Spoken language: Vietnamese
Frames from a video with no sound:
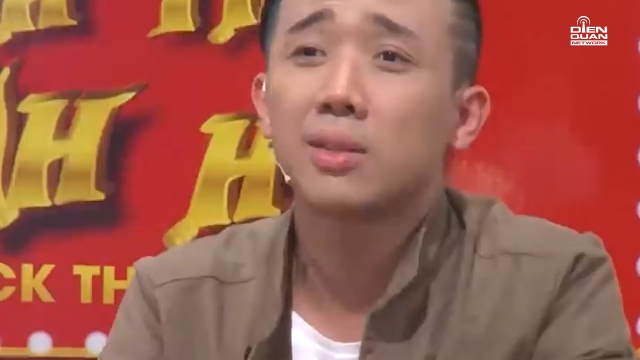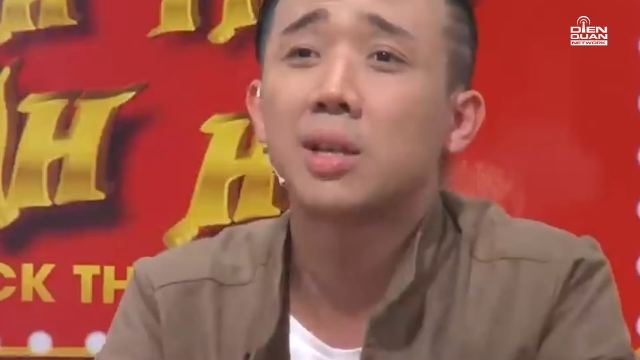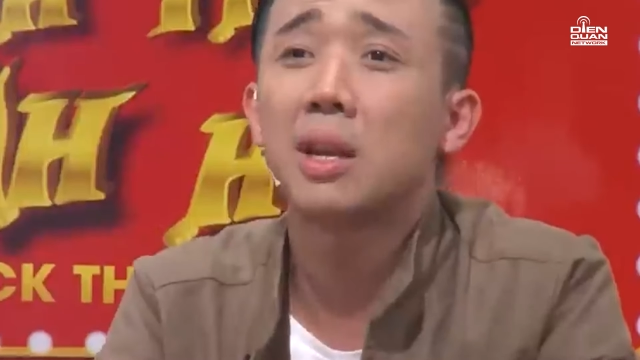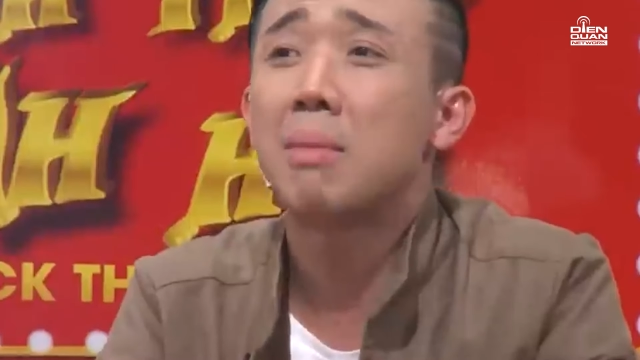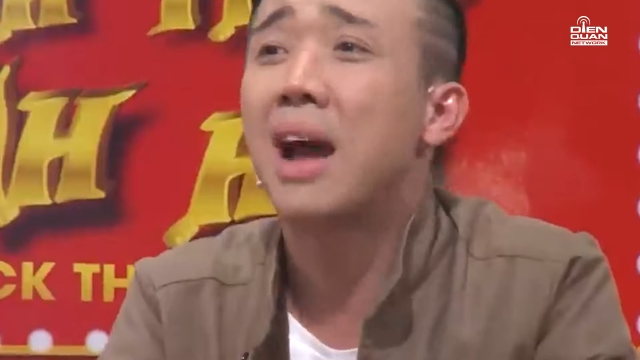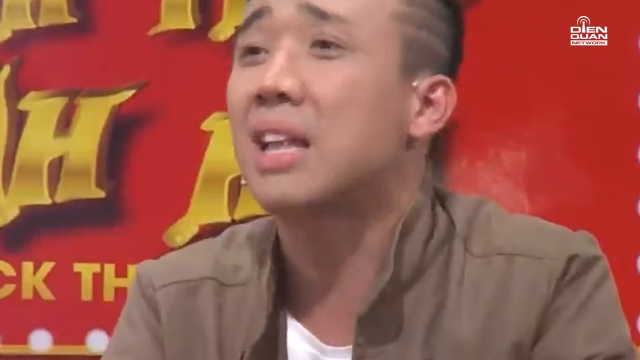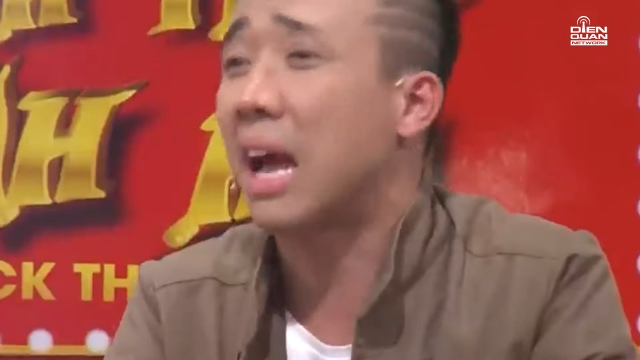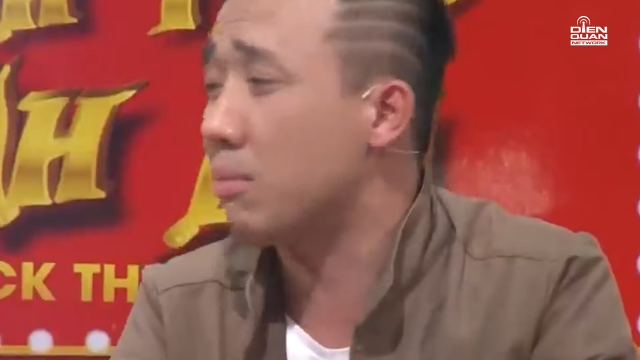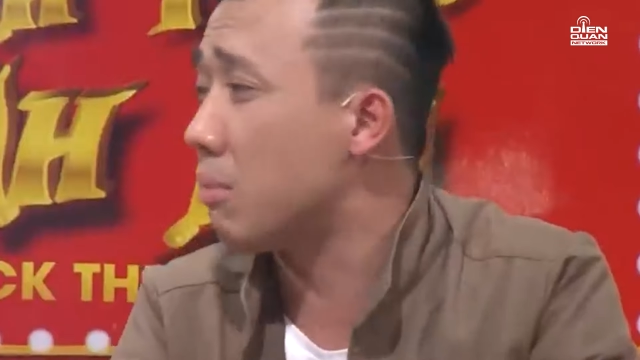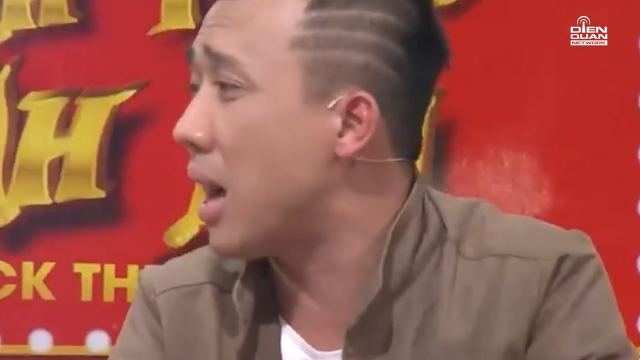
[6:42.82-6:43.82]
Xin má
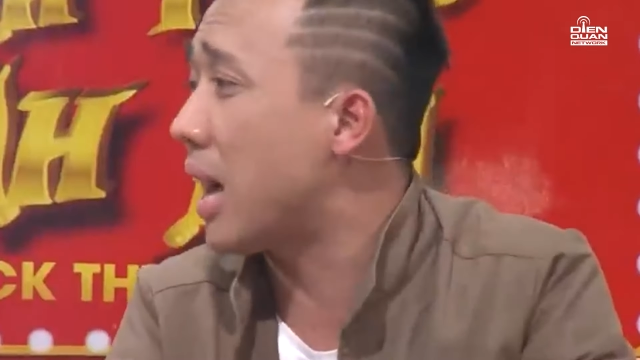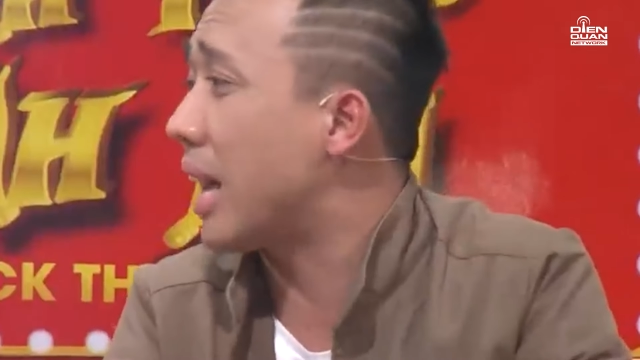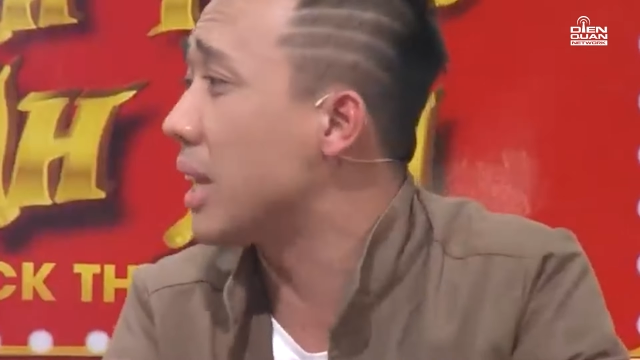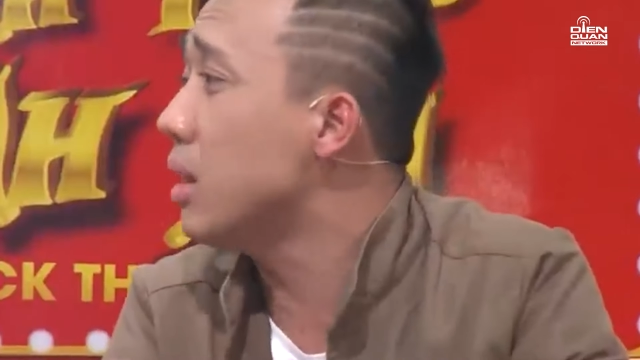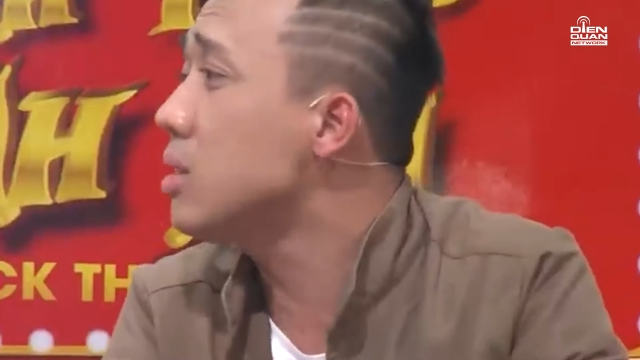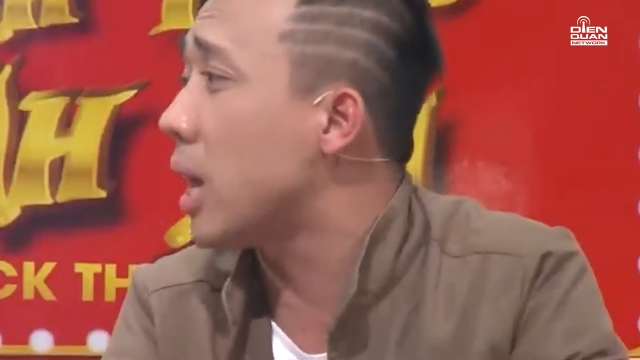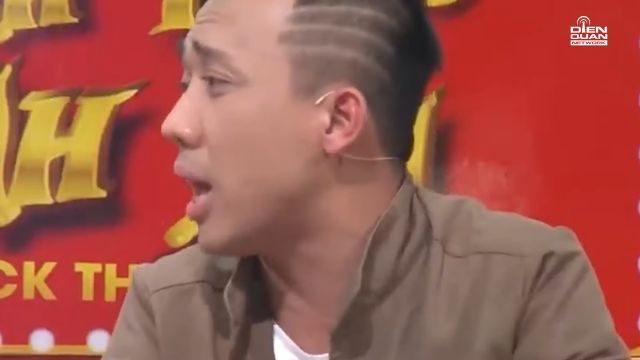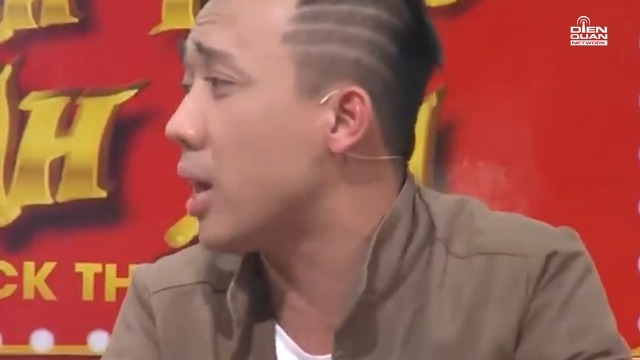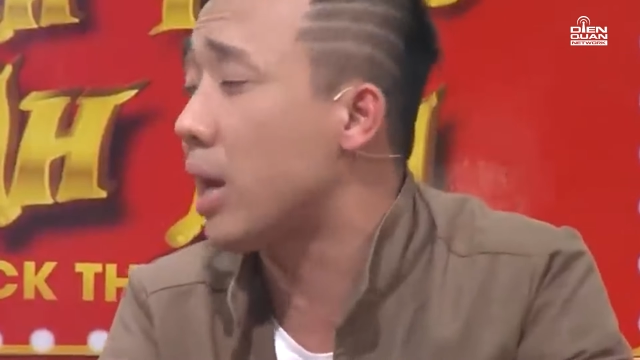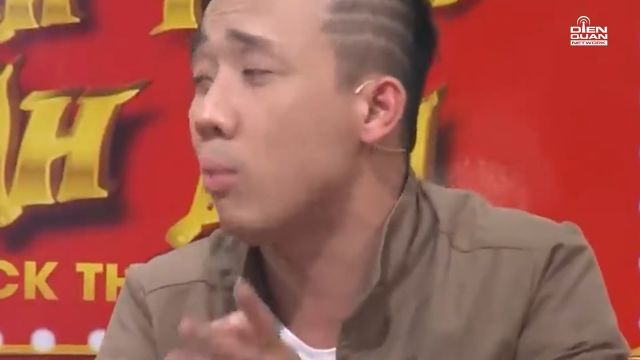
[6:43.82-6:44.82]
Thành 3.000 giữ
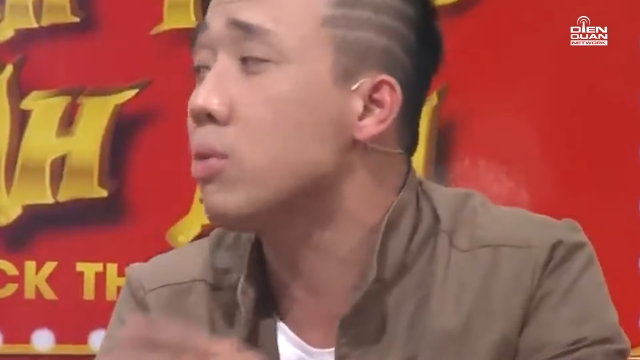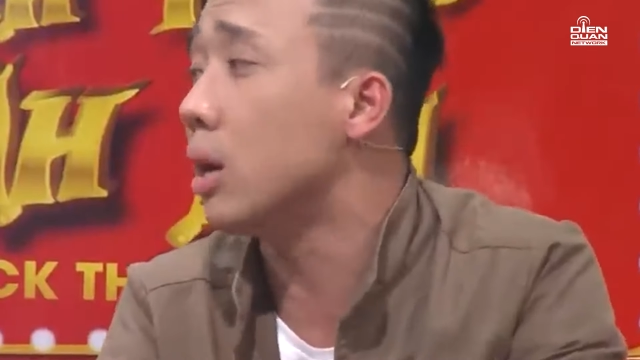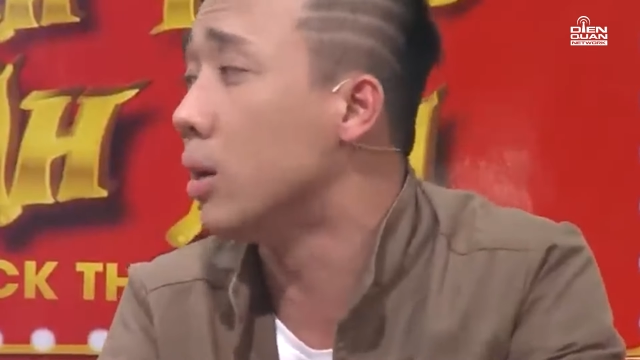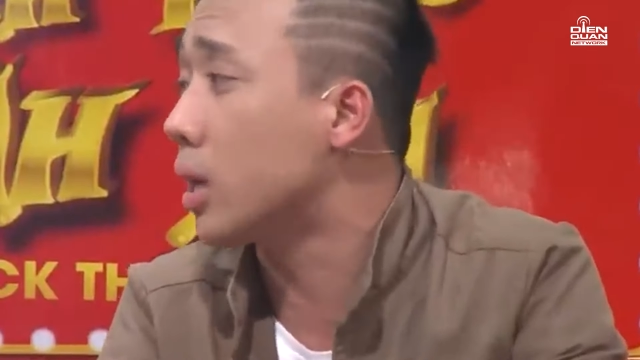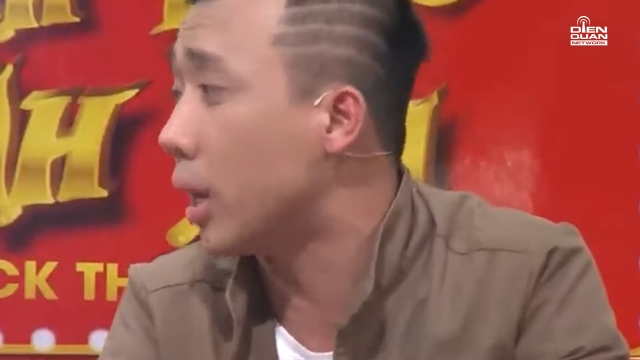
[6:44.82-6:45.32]
xe đi, không cười